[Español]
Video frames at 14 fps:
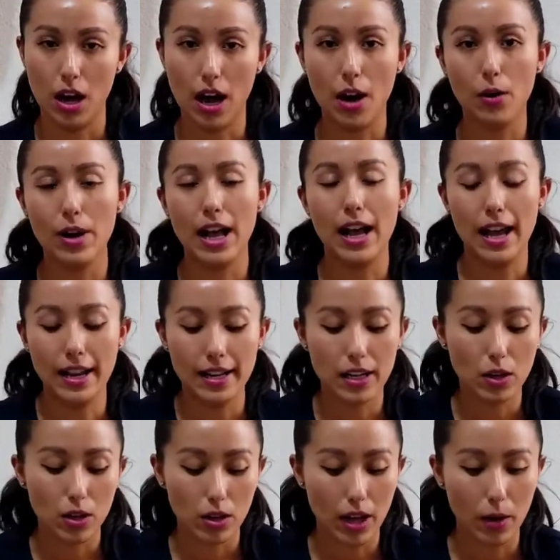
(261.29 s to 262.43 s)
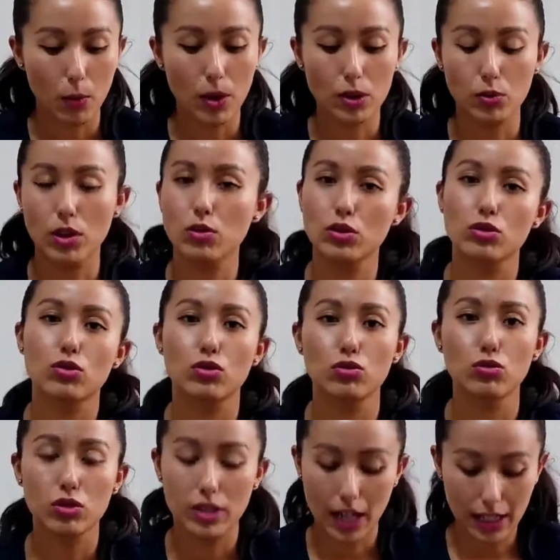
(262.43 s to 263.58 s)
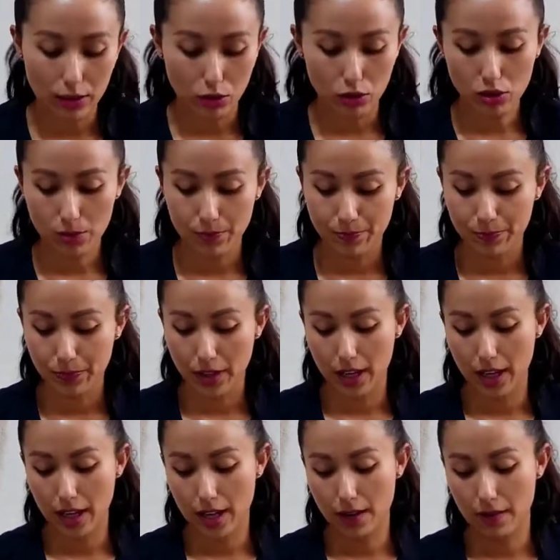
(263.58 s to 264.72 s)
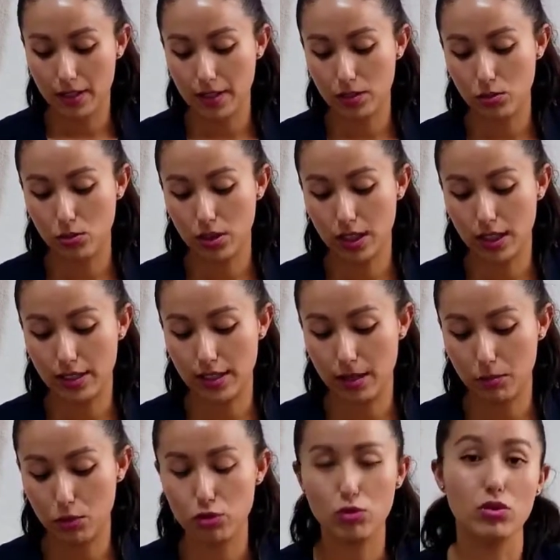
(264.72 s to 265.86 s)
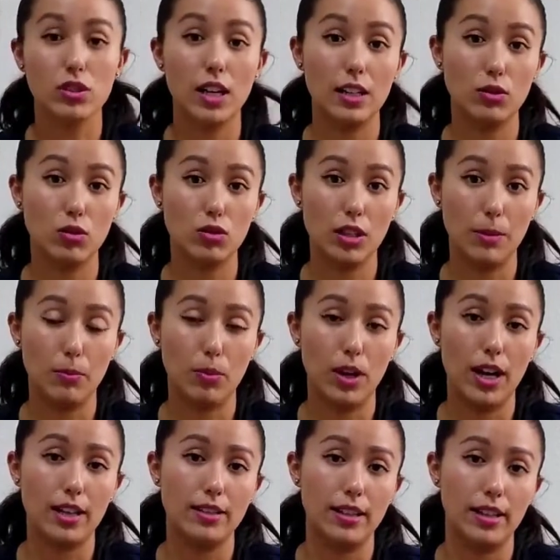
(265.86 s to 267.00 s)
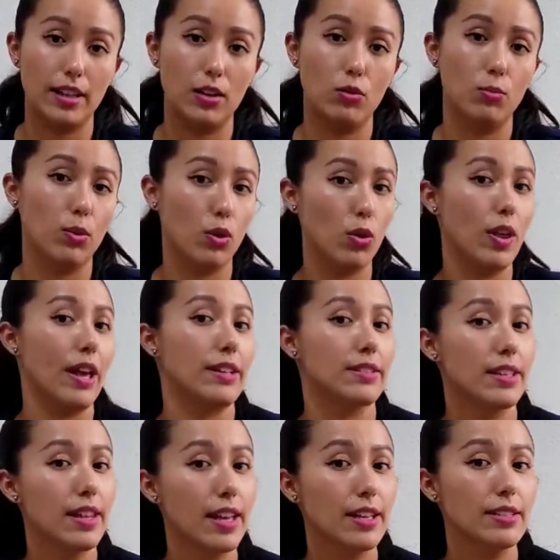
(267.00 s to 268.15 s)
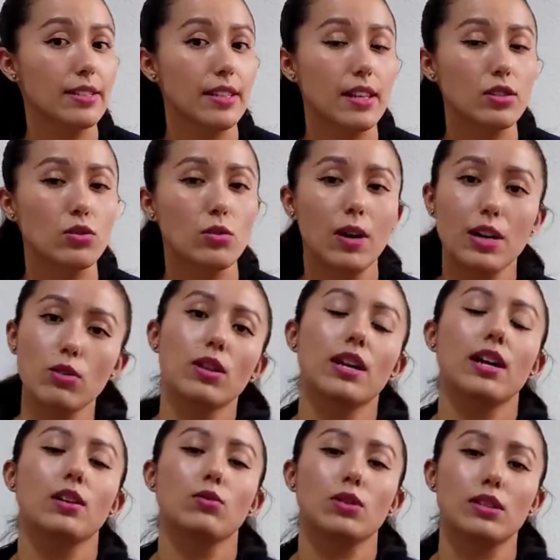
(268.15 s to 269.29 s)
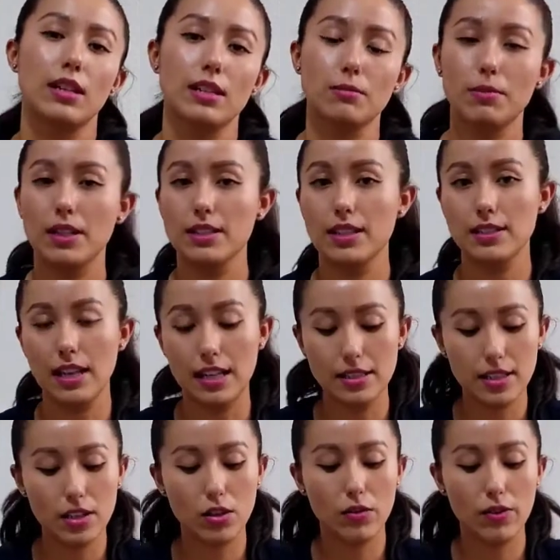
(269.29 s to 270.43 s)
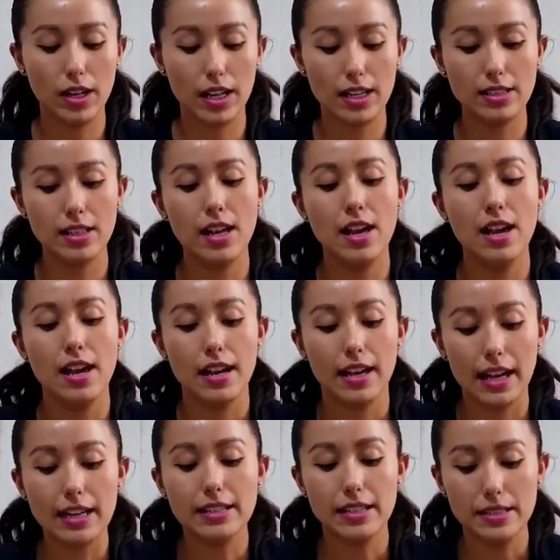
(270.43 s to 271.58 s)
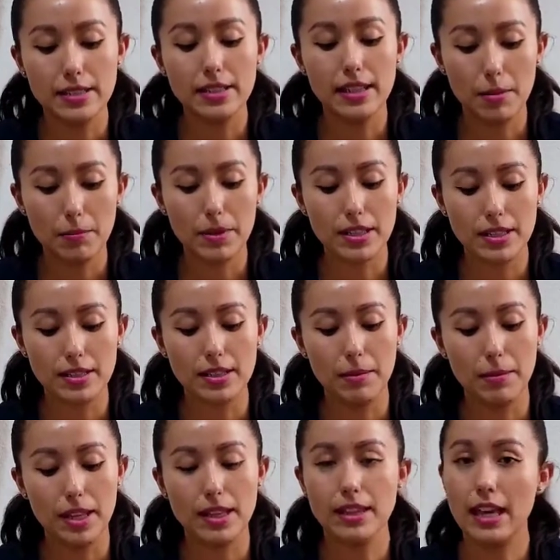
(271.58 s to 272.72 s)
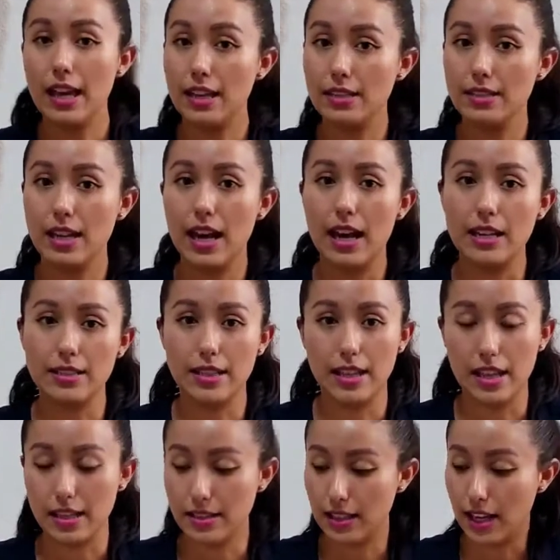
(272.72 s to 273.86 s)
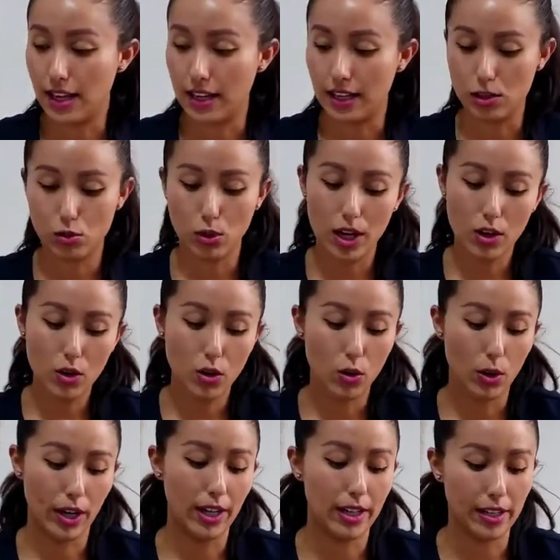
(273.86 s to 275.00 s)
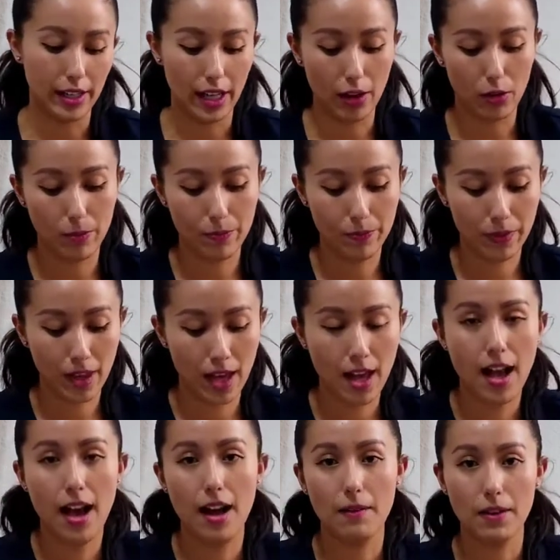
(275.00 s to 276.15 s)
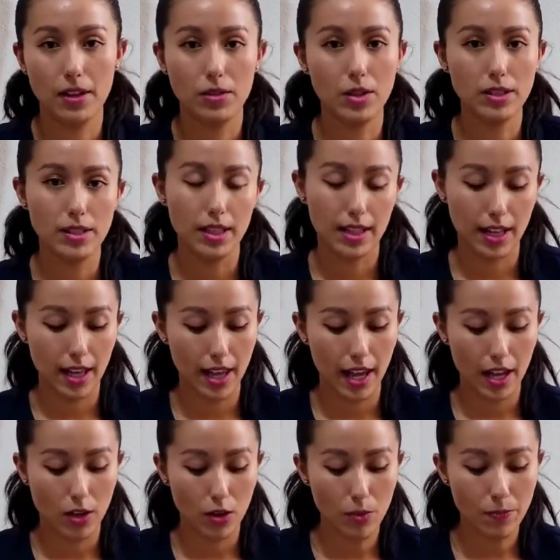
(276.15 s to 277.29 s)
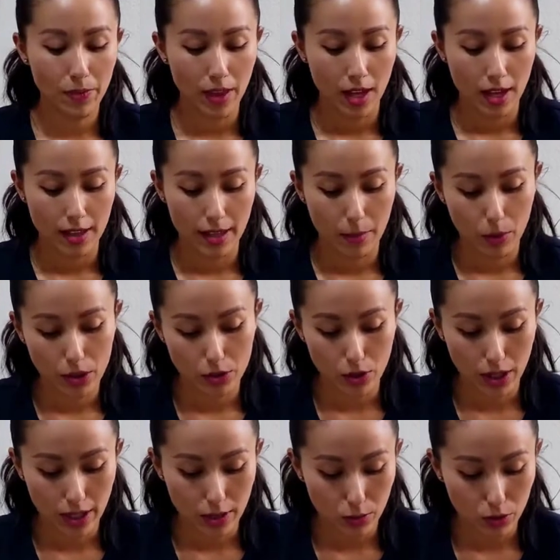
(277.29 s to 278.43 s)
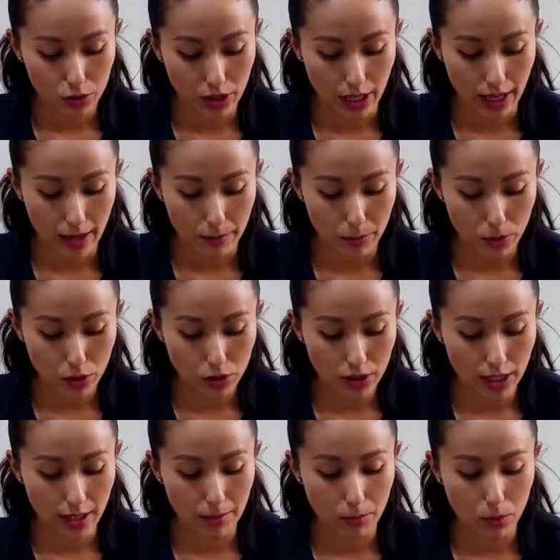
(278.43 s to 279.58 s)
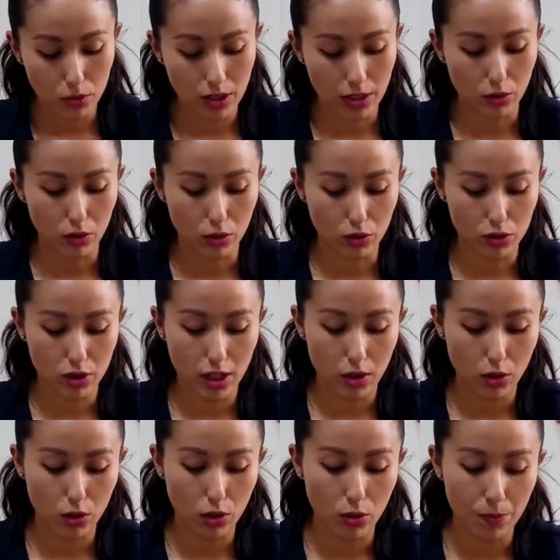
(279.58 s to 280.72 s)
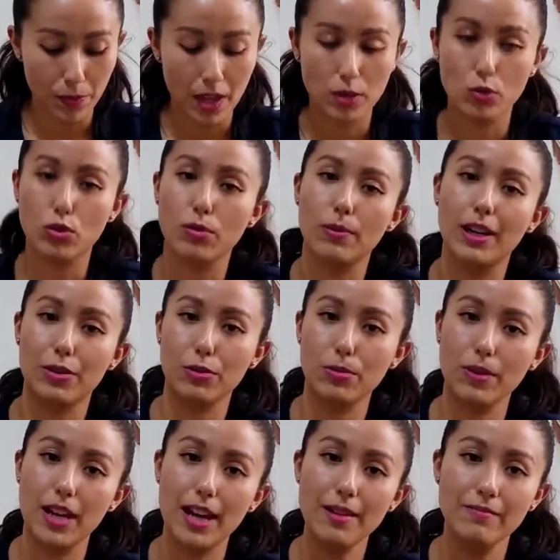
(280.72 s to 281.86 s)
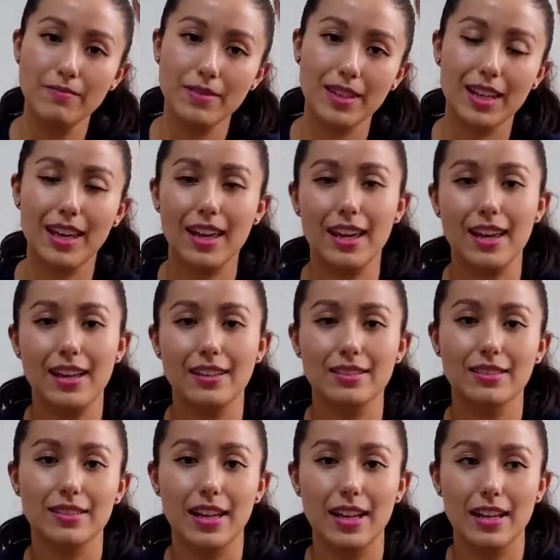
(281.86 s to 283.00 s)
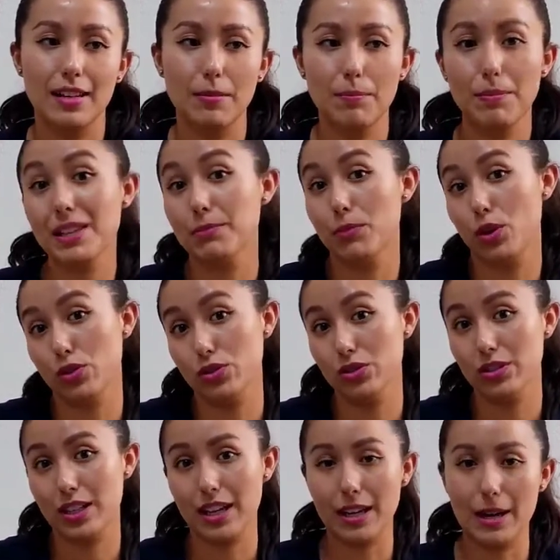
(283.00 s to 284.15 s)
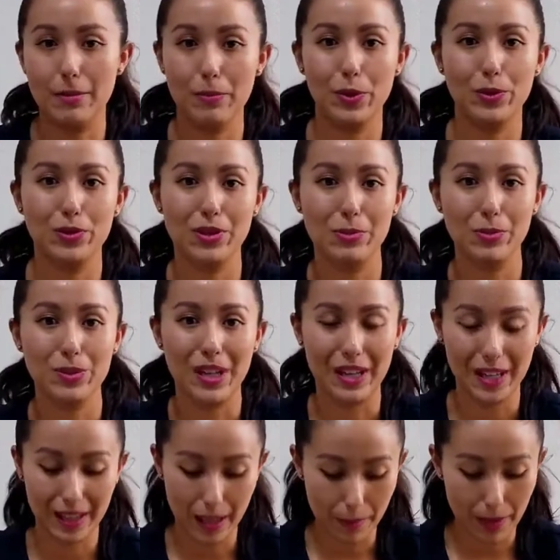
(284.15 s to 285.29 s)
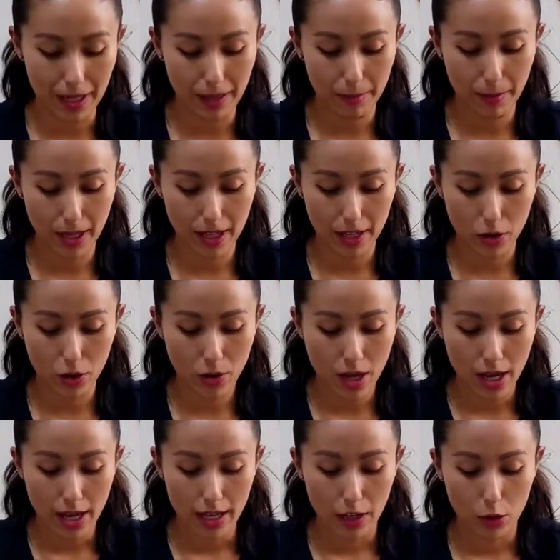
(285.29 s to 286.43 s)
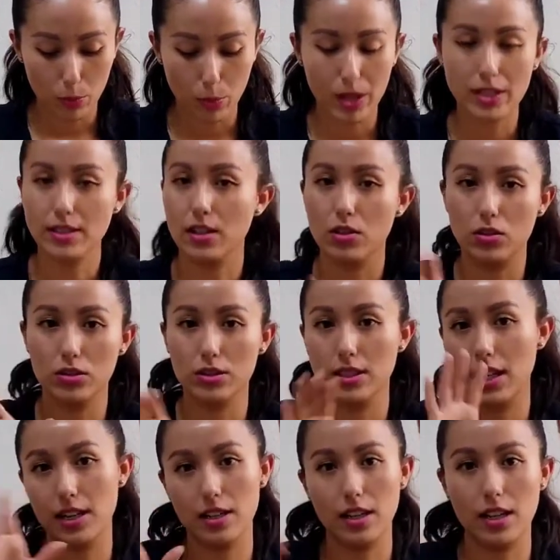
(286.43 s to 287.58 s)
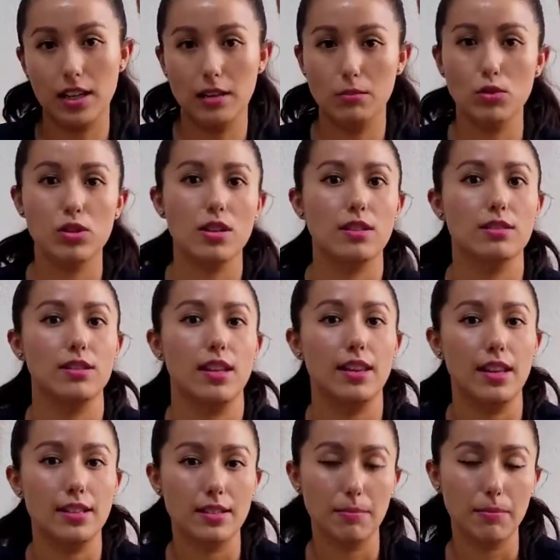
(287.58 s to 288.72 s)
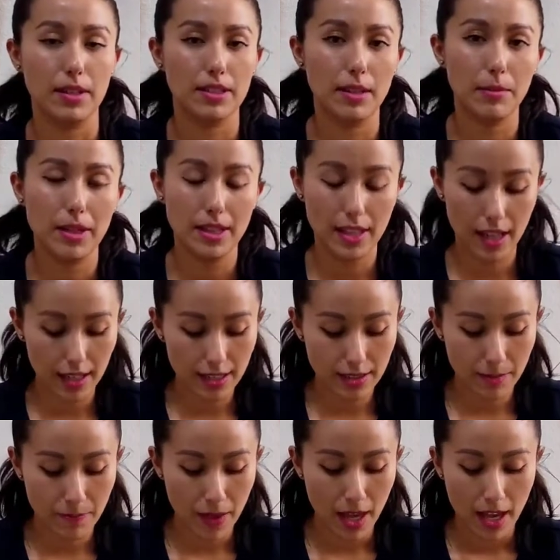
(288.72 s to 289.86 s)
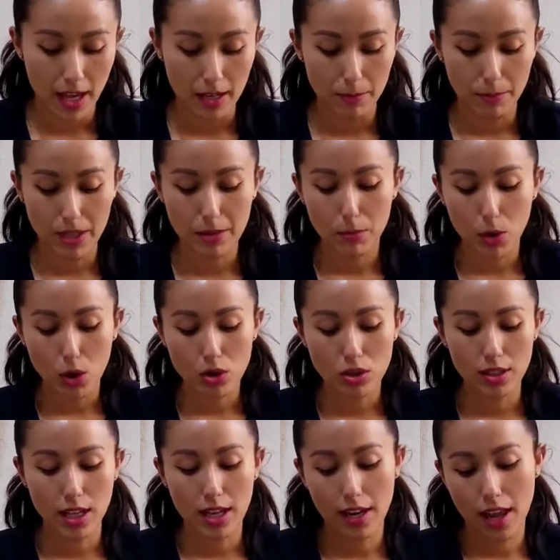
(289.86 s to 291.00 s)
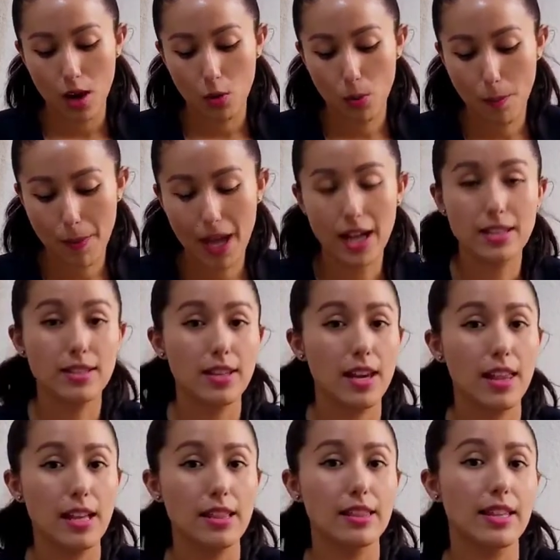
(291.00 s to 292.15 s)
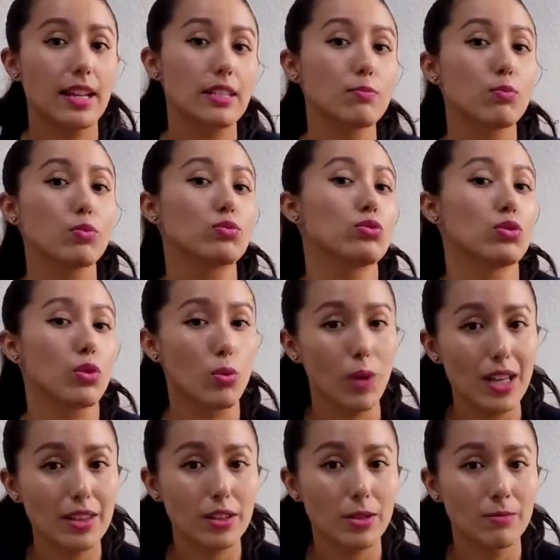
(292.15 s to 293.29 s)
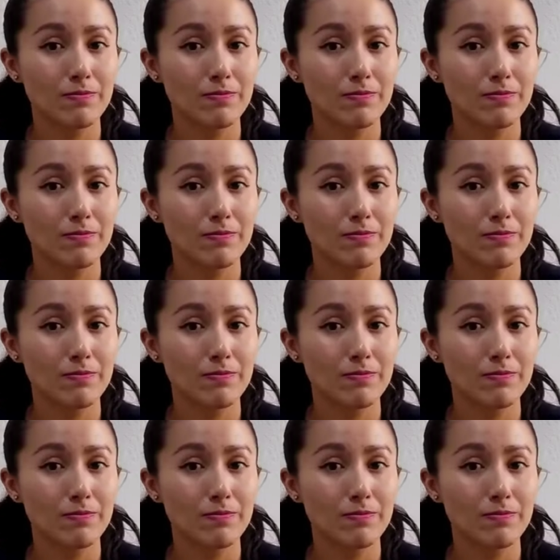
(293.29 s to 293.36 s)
Ahora, en, cuanto a nuestros sustratos, eh, a veces utilizamos sustratos que puedan tener un poco de acidez y eso va a ayudar a nuestras plantas acidófilas que necesitan precisamente esa acidez en el suelo o en el riego. Hablando acerca de ello, te muestro aquí unos ejemplos. Tenemos el conocido turba rubia, que es el pit Moss, que ya conocemos aquí también en México, que lo puedes encontrar en muchas tiendas departamentales. El pit Moss tiene un pH del 3.4.